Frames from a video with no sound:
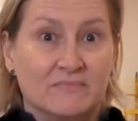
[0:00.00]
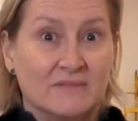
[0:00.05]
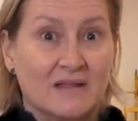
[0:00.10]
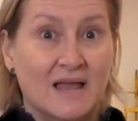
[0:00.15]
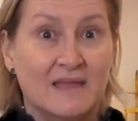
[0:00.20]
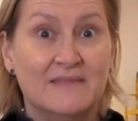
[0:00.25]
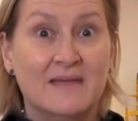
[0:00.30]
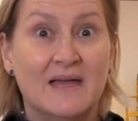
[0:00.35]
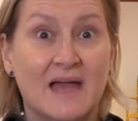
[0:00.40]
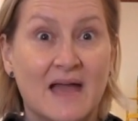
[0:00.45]

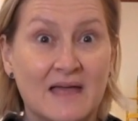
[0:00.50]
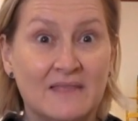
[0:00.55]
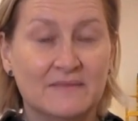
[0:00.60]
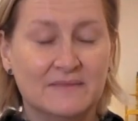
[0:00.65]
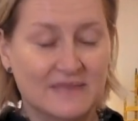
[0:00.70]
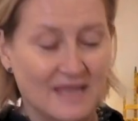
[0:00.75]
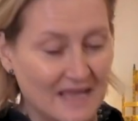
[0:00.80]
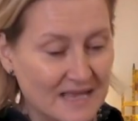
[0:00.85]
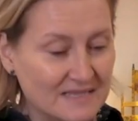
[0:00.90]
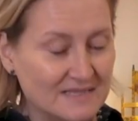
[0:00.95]
La idea
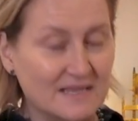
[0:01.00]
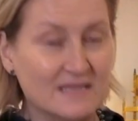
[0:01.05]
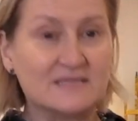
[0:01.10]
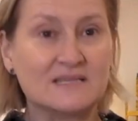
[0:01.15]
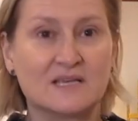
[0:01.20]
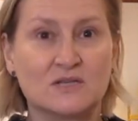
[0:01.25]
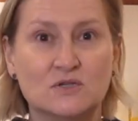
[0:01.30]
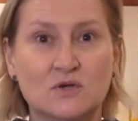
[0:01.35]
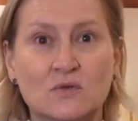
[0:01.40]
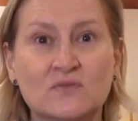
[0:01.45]
de esta
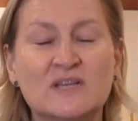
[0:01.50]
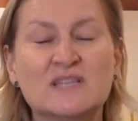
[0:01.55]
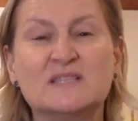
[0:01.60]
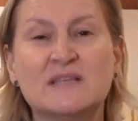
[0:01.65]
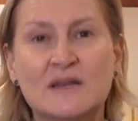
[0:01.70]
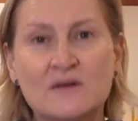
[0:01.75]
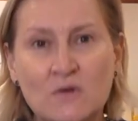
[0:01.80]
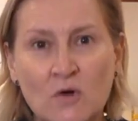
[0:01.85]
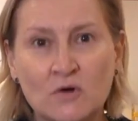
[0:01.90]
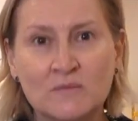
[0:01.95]
sección, de
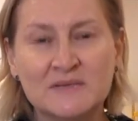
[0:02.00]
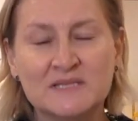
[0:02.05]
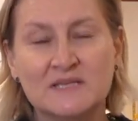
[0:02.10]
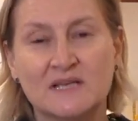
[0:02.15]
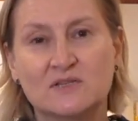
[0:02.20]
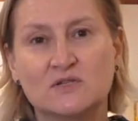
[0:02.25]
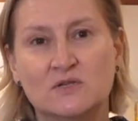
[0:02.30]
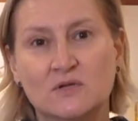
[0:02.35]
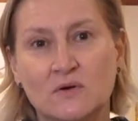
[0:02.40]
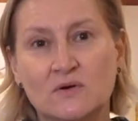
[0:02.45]
esta enorme
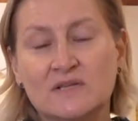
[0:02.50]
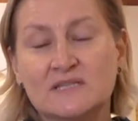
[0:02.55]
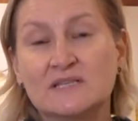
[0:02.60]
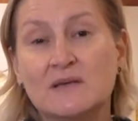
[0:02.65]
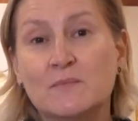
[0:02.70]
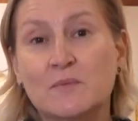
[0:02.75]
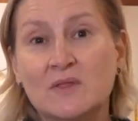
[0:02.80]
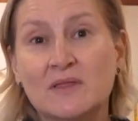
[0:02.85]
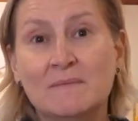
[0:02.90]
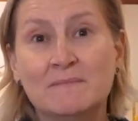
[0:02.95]
sección, es
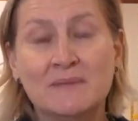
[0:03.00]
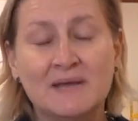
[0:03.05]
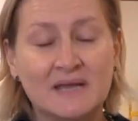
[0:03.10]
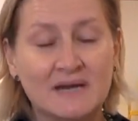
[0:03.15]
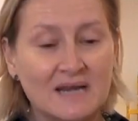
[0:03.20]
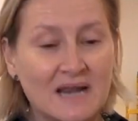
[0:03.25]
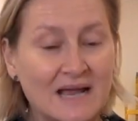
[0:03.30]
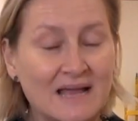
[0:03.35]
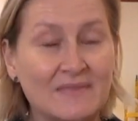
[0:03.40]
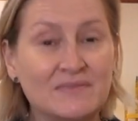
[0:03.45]
que puedan
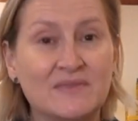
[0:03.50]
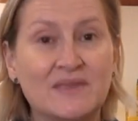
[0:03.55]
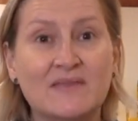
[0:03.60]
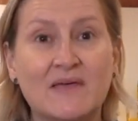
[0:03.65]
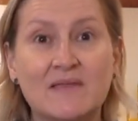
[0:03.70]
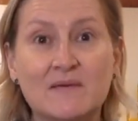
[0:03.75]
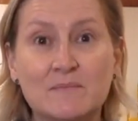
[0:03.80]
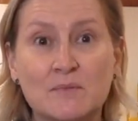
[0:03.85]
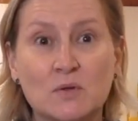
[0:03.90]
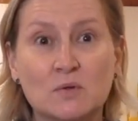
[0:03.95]
ver la
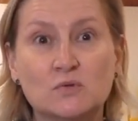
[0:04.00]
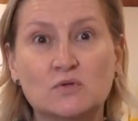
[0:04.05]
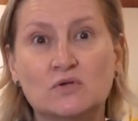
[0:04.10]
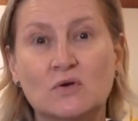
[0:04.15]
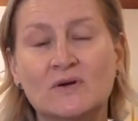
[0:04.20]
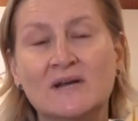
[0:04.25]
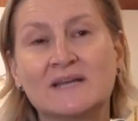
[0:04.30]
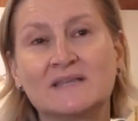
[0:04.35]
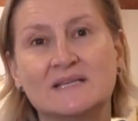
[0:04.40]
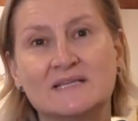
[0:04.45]
cantidad de
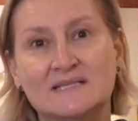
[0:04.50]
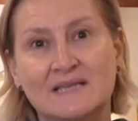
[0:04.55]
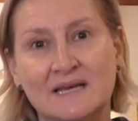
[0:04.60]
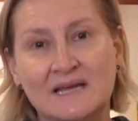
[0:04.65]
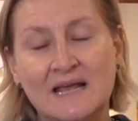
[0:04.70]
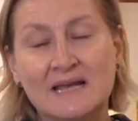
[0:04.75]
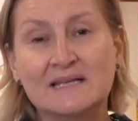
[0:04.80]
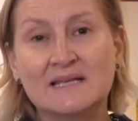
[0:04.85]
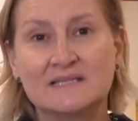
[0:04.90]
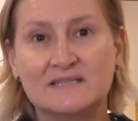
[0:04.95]
producción
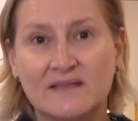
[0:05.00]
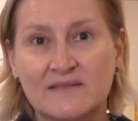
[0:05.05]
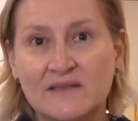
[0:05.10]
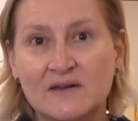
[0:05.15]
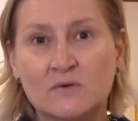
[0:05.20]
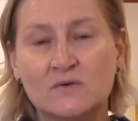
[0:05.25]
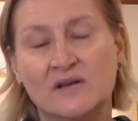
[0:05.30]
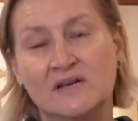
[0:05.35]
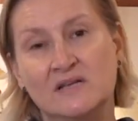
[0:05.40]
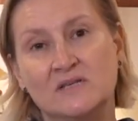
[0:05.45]
artesanal que se
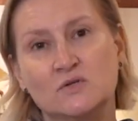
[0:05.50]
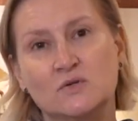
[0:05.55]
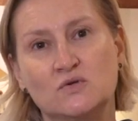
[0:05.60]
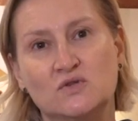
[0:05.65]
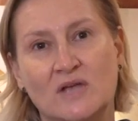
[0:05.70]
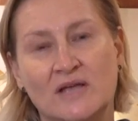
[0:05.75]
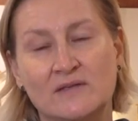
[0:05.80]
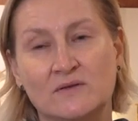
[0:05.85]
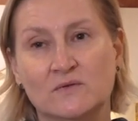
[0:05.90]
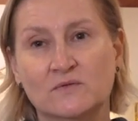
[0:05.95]
dieron en
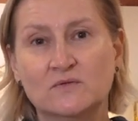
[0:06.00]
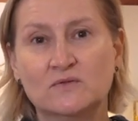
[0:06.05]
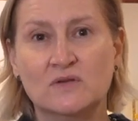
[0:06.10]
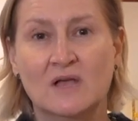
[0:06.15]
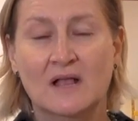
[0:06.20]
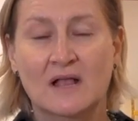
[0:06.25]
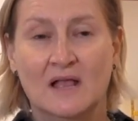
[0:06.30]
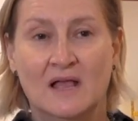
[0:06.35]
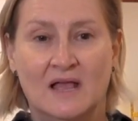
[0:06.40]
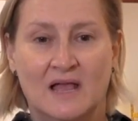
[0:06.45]
esos años
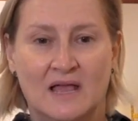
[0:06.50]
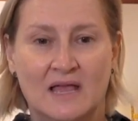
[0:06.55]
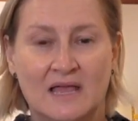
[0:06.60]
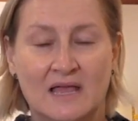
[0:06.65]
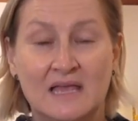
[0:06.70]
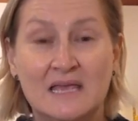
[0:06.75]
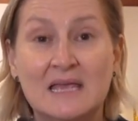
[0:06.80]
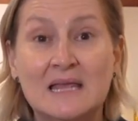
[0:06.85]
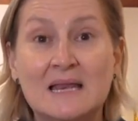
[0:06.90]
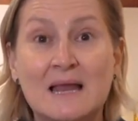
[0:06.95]

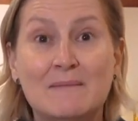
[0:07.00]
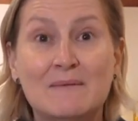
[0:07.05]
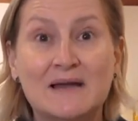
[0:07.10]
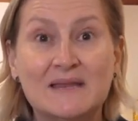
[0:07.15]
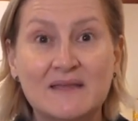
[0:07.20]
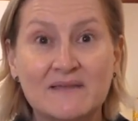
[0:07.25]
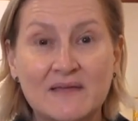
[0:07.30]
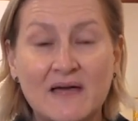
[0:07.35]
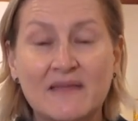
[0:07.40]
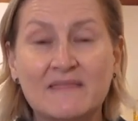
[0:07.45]
eh, y la
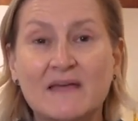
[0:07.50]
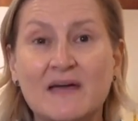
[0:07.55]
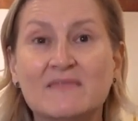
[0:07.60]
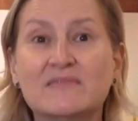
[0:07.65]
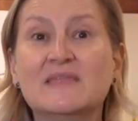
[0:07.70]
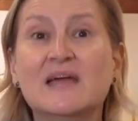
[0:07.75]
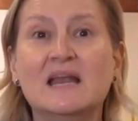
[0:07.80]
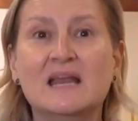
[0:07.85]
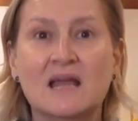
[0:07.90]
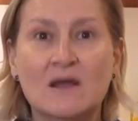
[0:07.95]
variedad
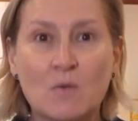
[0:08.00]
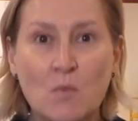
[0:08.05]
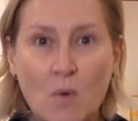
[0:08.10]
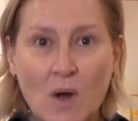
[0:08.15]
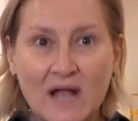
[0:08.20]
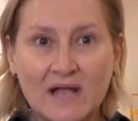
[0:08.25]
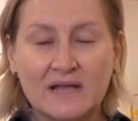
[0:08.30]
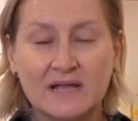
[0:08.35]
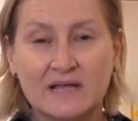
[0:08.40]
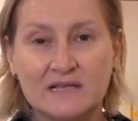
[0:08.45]
de
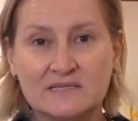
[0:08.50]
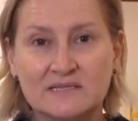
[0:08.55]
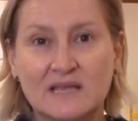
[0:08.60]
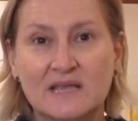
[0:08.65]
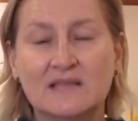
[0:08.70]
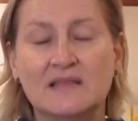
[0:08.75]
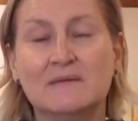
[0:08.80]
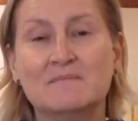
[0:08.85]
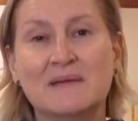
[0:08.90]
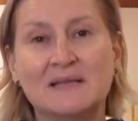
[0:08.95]
lenguajes
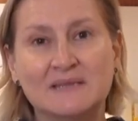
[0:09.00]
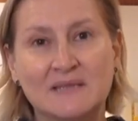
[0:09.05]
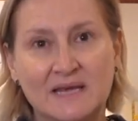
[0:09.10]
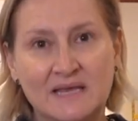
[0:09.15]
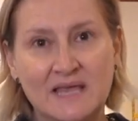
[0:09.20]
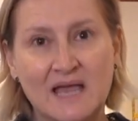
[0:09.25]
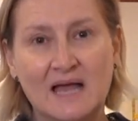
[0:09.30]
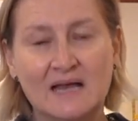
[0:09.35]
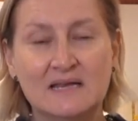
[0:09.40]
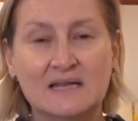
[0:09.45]
y de
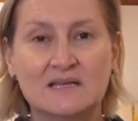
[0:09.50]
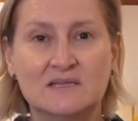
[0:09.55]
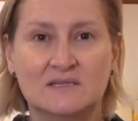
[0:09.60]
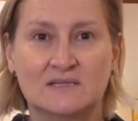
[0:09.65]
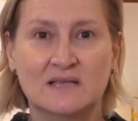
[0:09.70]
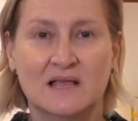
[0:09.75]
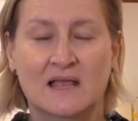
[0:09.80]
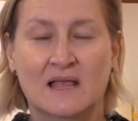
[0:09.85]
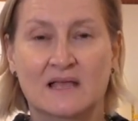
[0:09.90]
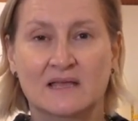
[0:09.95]

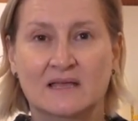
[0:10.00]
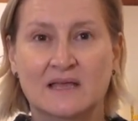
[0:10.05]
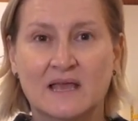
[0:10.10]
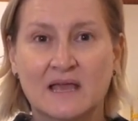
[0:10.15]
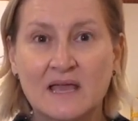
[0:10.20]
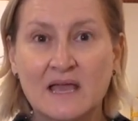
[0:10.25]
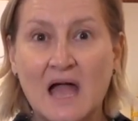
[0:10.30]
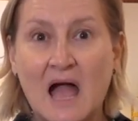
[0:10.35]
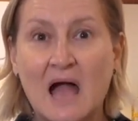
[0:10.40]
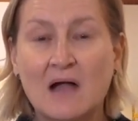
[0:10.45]
materiales
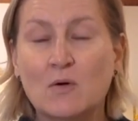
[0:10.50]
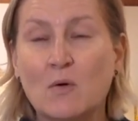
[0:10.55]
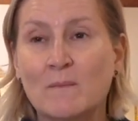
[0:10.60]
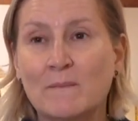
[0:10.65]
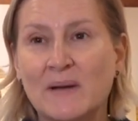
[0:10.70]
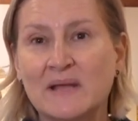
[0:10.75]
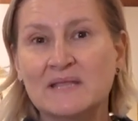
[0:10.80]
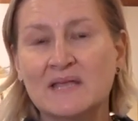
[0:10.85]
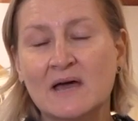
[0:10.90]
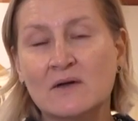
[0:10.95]
que
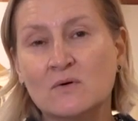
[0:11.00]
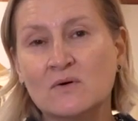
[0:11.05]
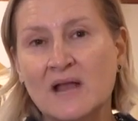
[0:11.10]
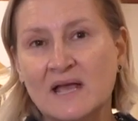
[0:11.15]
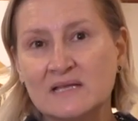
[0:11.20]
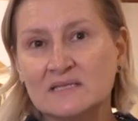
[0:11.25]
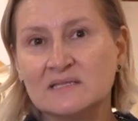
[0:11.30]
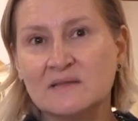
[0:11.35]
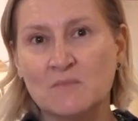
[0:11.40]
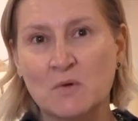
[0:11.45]
acompañaron
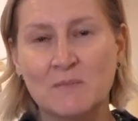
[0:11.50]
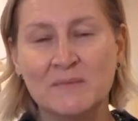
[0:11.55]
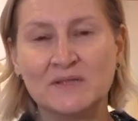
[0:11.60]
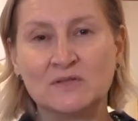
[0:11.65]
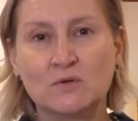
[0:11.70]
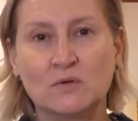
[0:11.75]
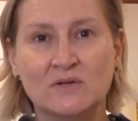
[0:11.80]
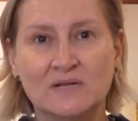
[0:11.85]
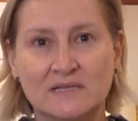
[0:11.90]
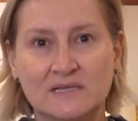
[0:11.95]
a este
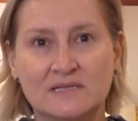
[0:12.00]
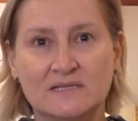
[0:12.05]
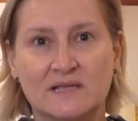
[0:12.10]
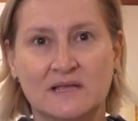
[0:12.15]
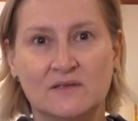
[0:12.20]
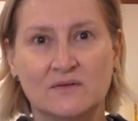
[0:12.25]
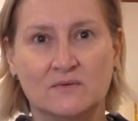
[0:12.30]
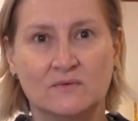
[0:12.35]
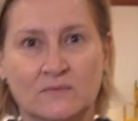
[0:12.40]
momento del diseño.